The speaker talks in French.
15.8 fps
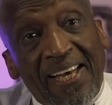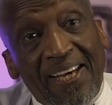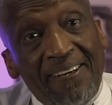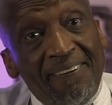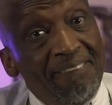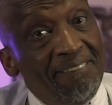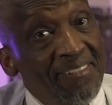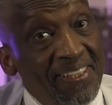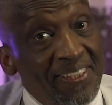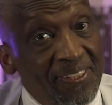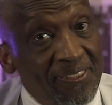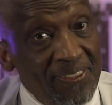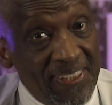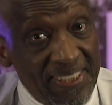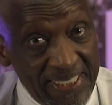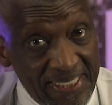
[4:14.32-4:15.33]
La
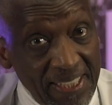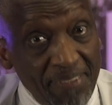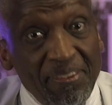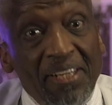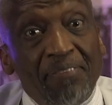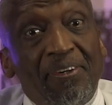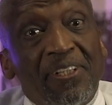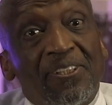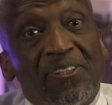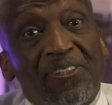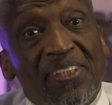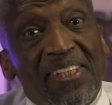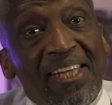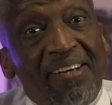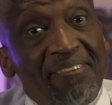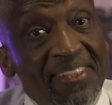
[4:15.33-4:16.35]
26e, il n'est pas
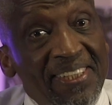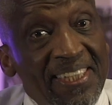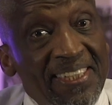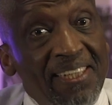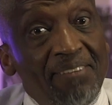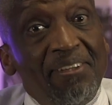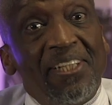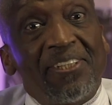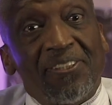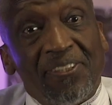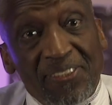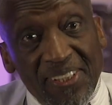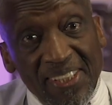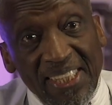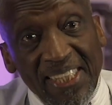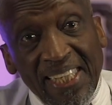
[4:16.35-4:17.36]
sorti. La 27e, il est
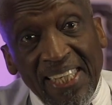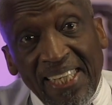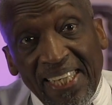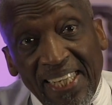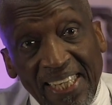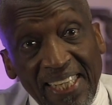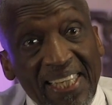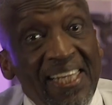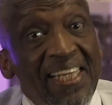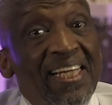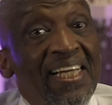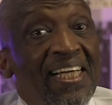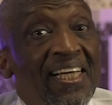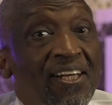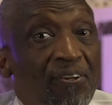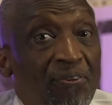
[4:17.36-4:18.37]
sorti. Et
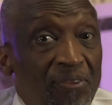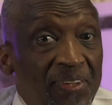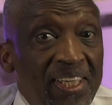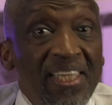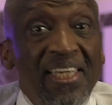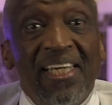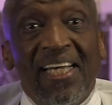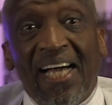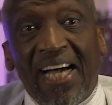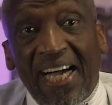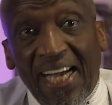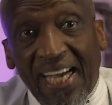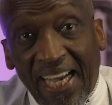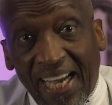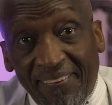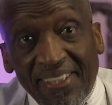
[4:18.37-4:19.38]
lui,
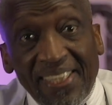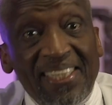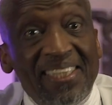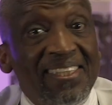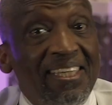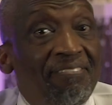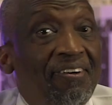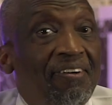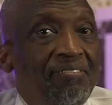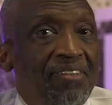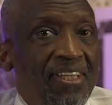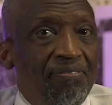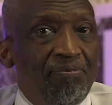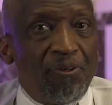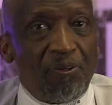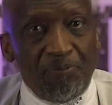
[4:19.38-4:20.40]
avec sa
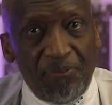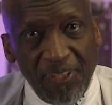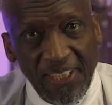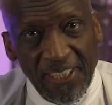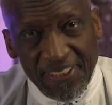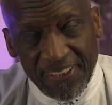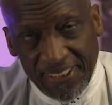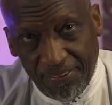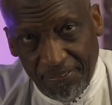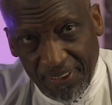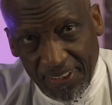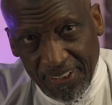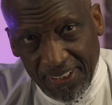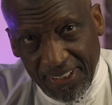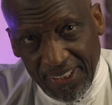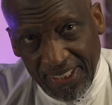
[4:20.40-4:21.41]
famille, pour prier
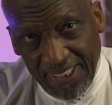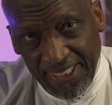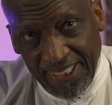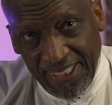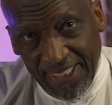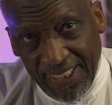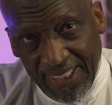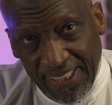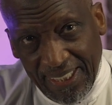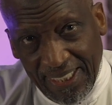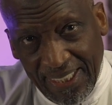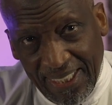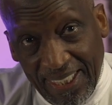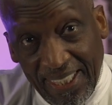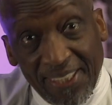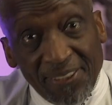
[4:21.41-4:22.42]
ensemble.
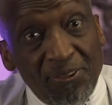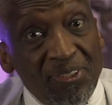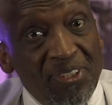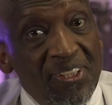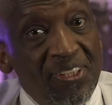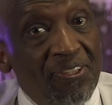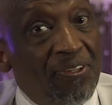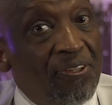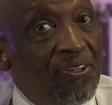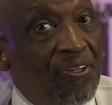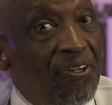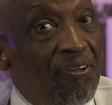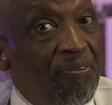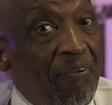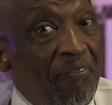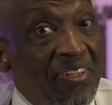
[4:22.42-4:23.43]
Et ensuite,
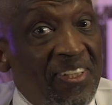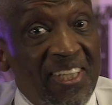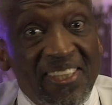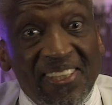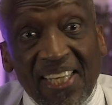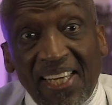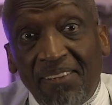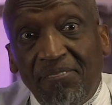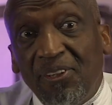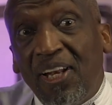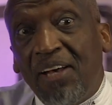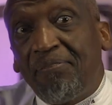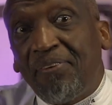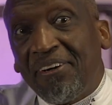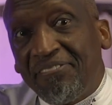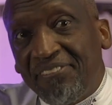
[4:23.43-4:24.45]
donc, le professeur Salam
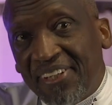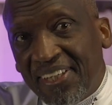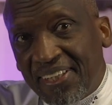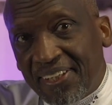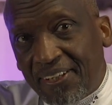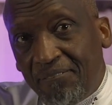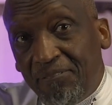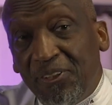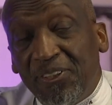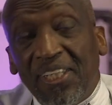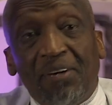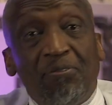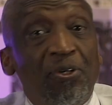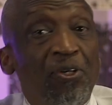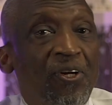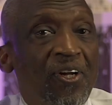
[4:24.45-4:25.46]
ne l'a pas fait. Comme le
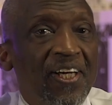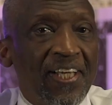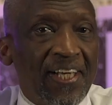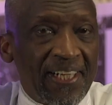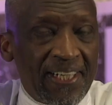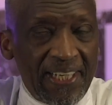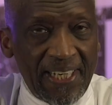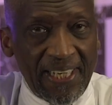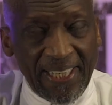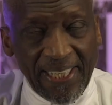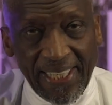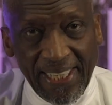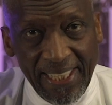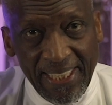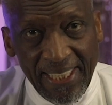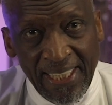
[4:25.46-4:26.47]
dit Abu Huraira
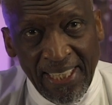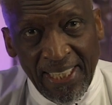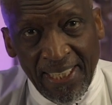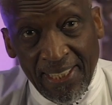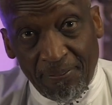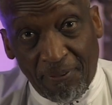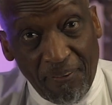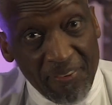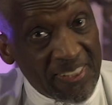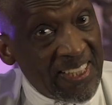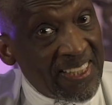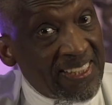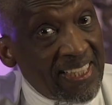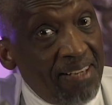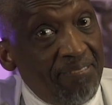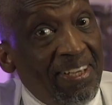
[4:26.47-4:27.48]
Kalalagré, le
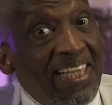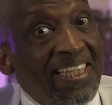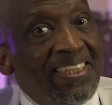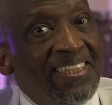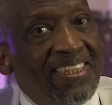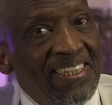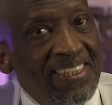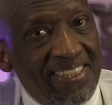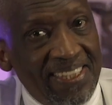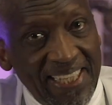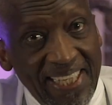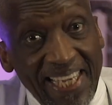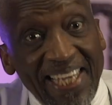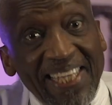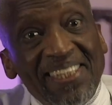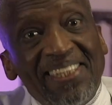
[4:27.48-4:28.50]
professeur Salam
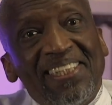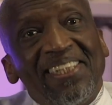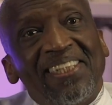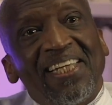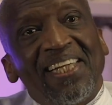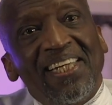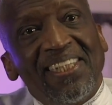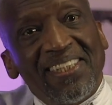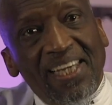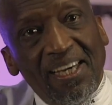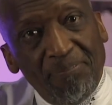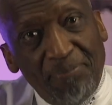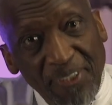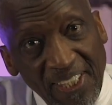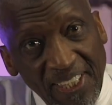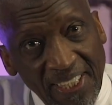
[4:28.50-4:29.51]
insistait, incitait les gens
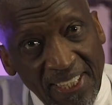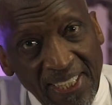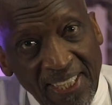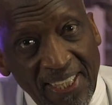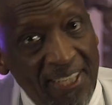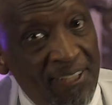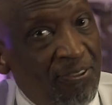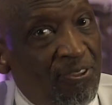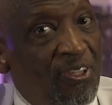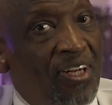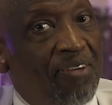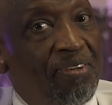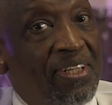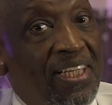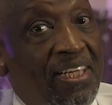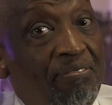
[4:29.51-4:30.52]
à prier la nuit du
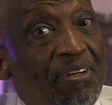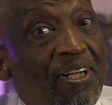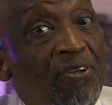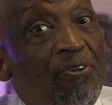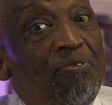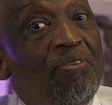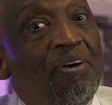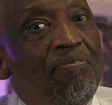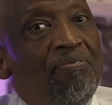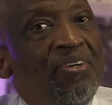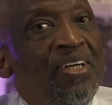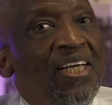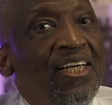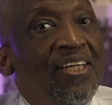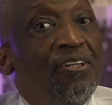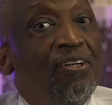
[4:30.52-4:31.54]
Ramadan, mais lui-même,
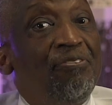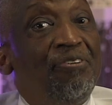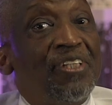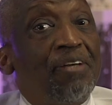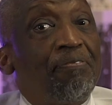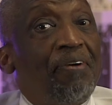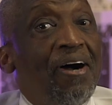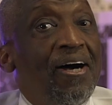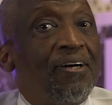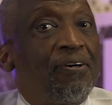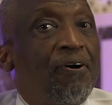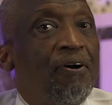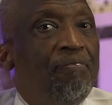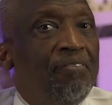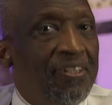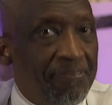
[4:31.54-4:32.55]
il ne le faisait pas
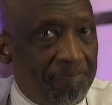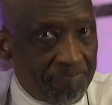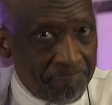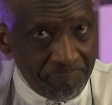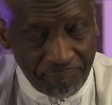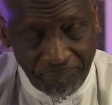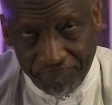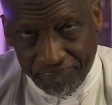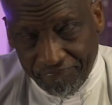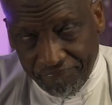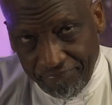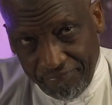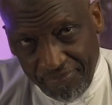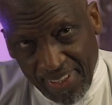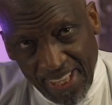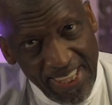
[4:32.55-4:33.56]
en commun
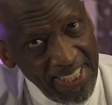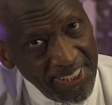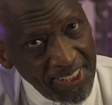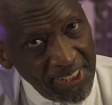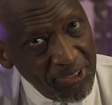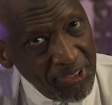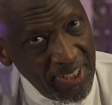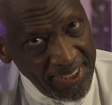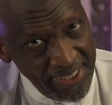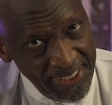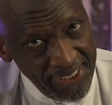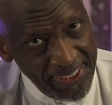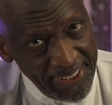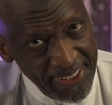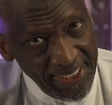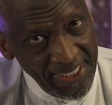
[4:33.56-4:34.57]
les gens du
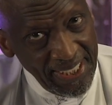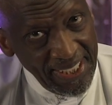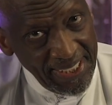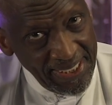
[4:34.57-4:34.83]
hadith